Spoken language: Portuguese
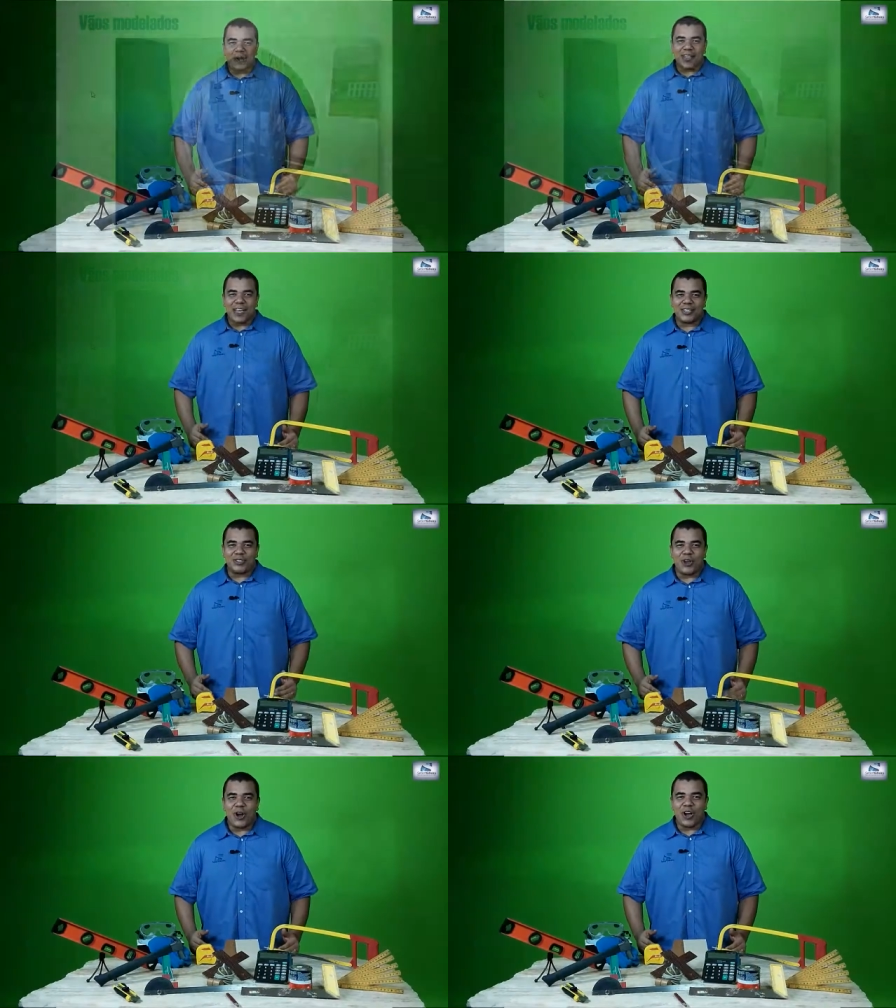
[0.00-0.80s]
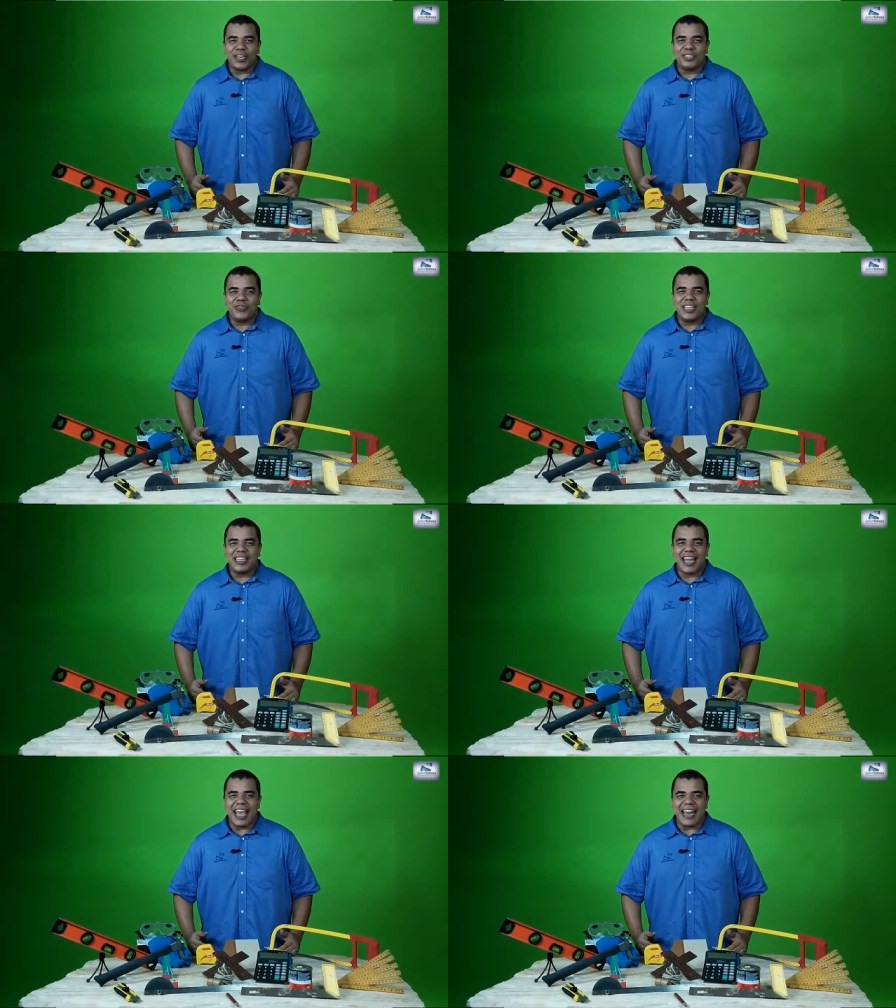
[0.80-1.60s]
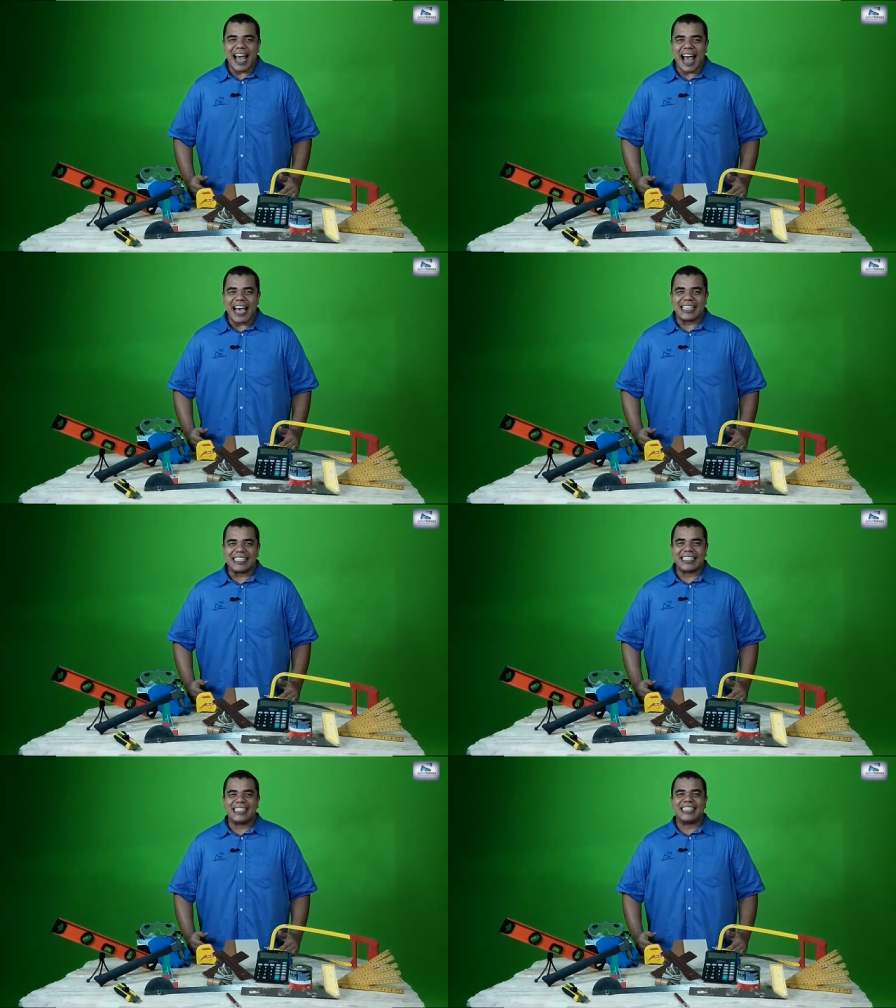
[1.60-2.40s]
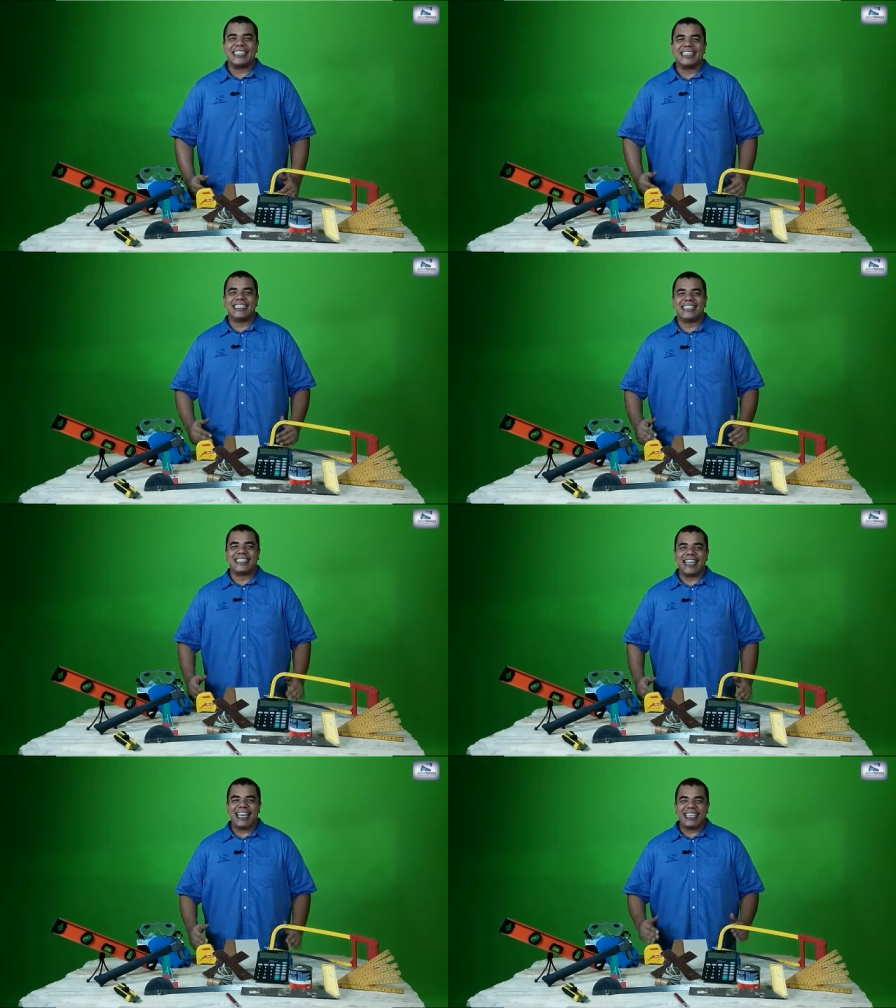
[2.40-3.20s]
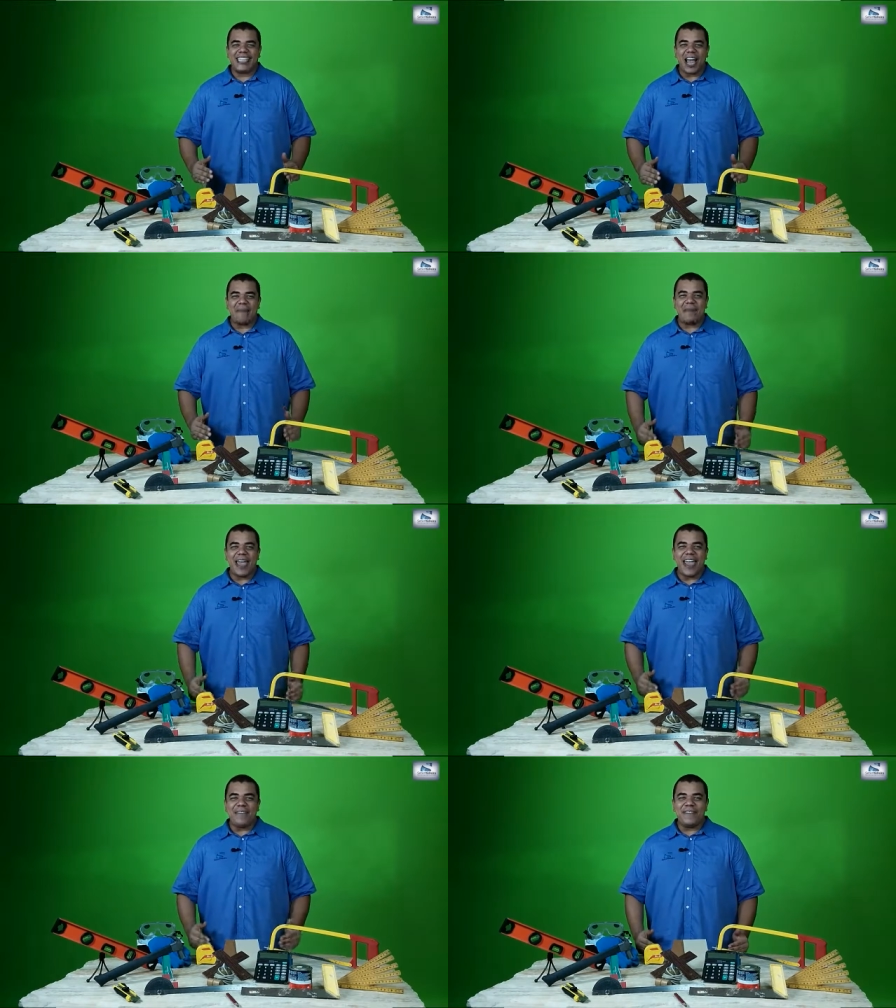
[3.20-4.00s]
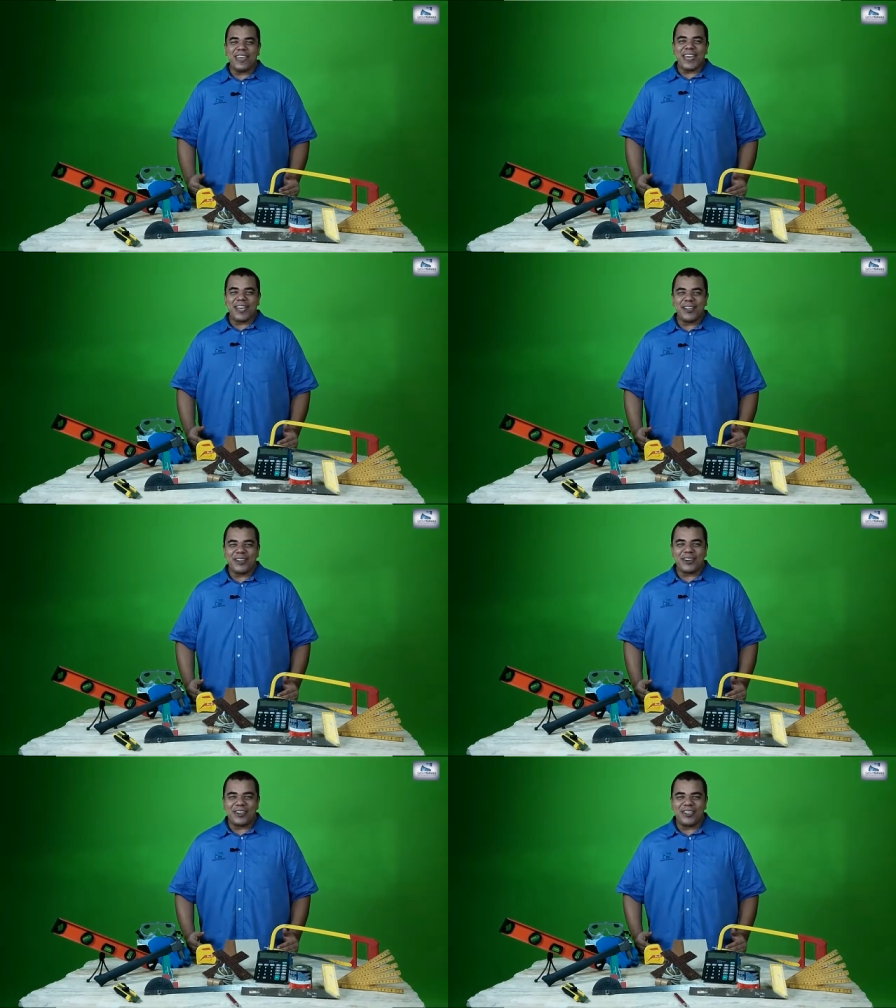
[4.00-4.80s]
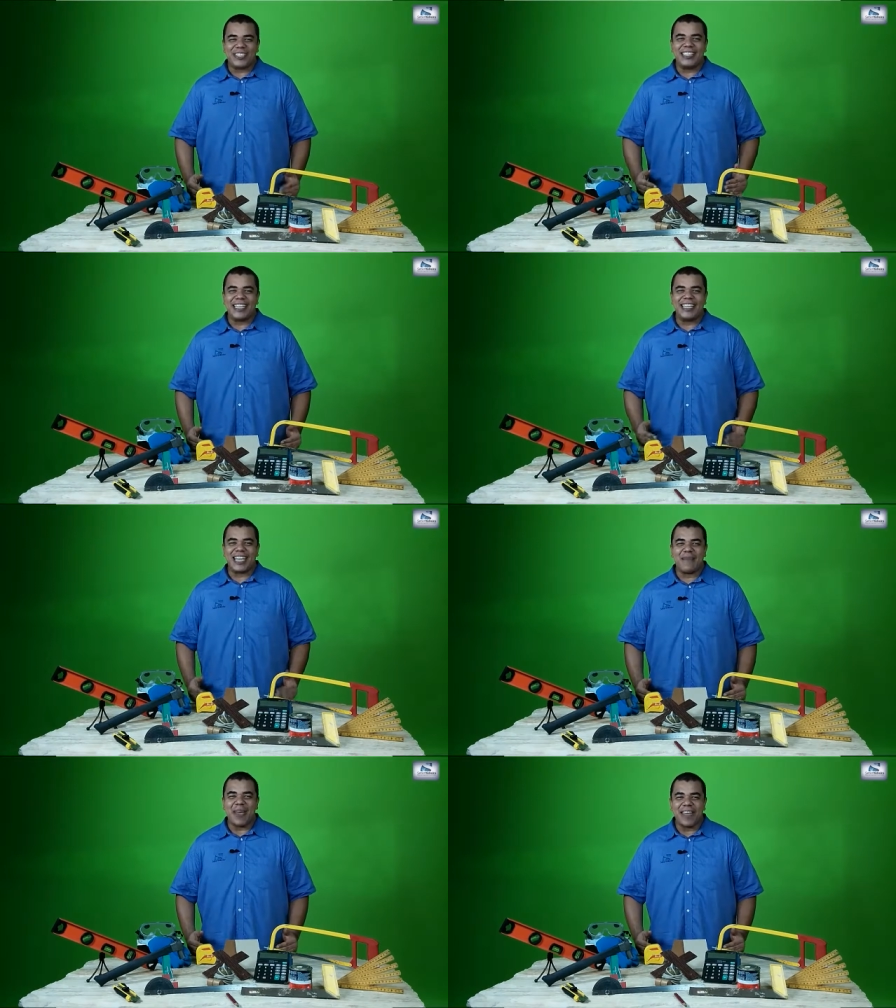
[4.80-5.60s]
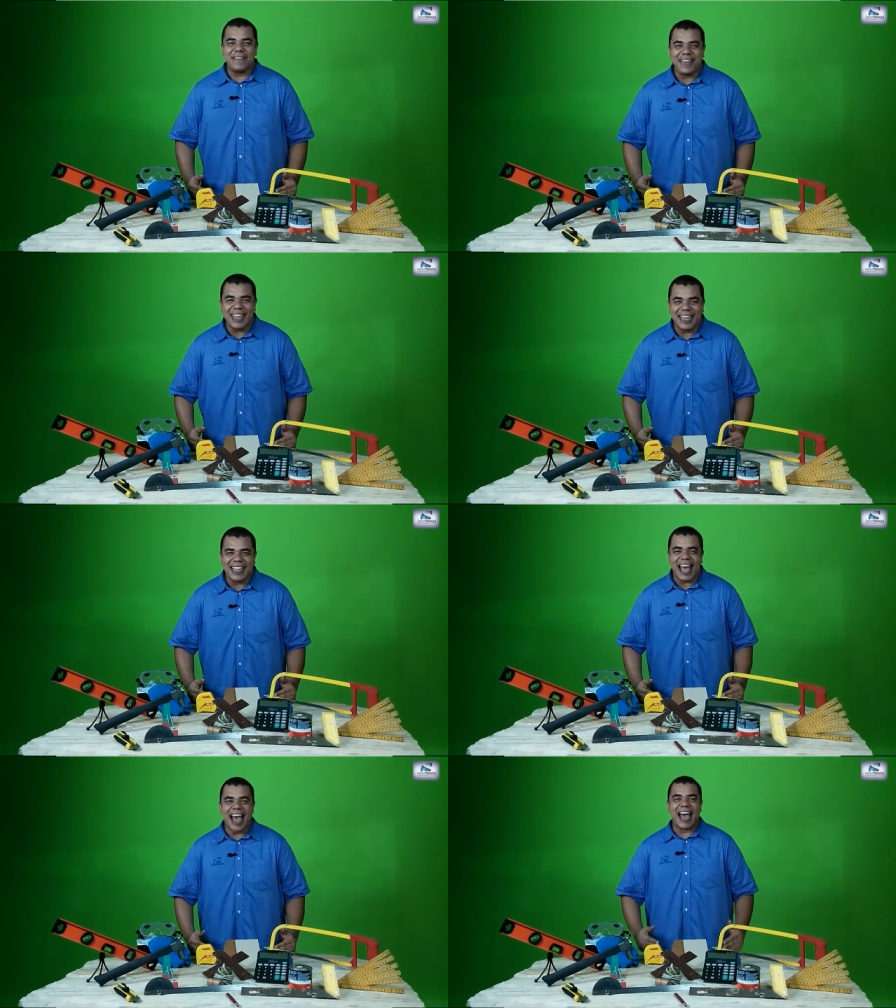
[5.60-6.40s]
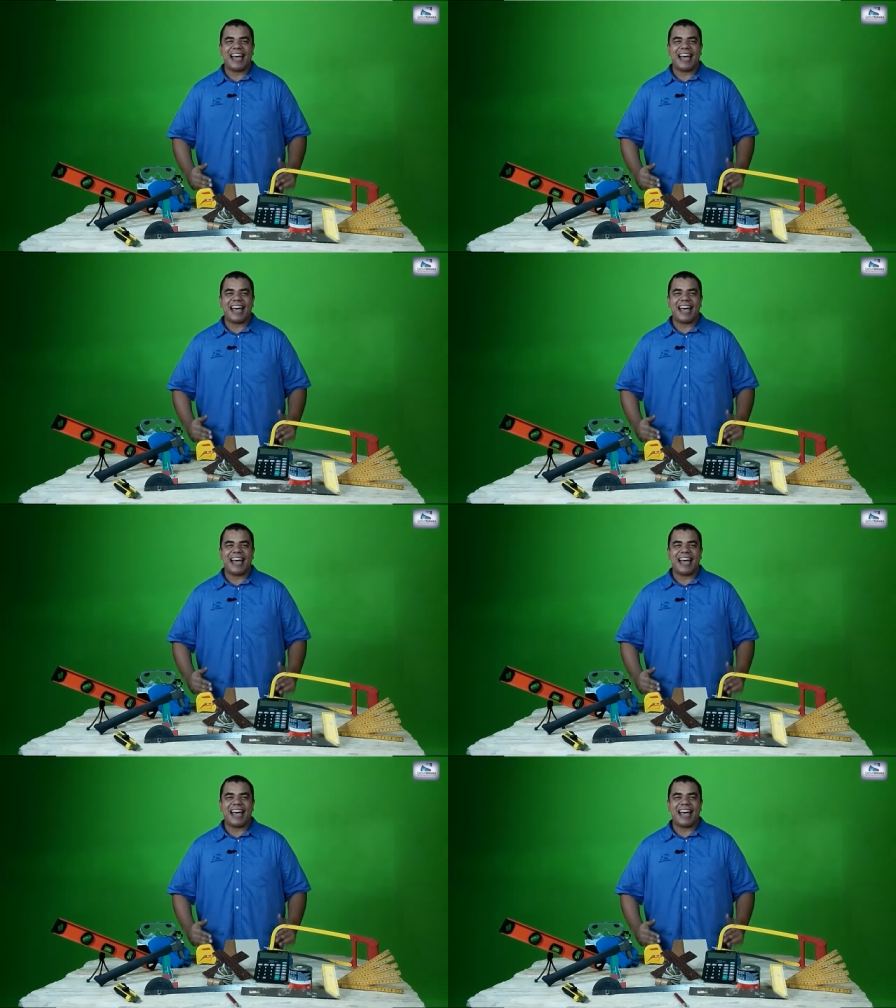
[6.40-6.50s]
Saudações vidreiras! Seja bem-vindo, seja bem-vinda!